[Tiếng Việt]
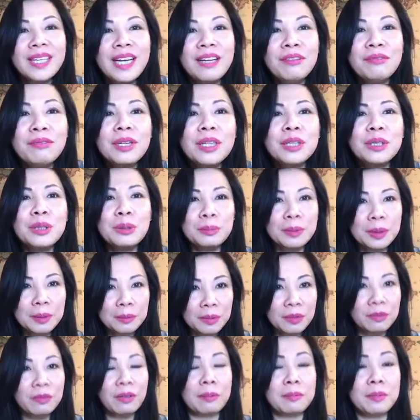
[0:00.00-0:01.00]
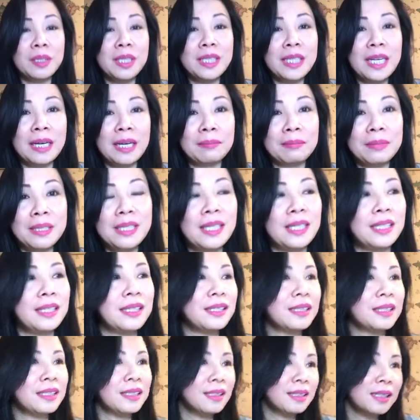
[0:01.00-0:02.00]
vẫn dùng thêm thực phẩm chức năng mấy chị
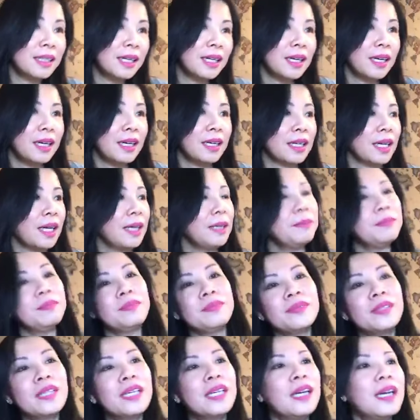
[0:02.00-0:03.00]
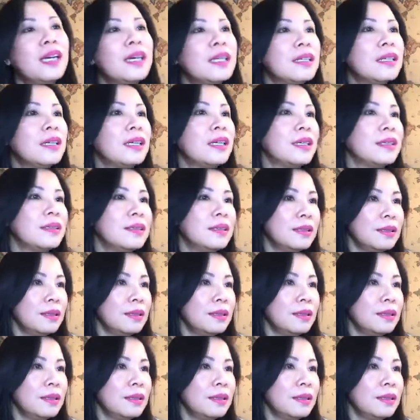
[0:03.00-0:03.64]
ok rồi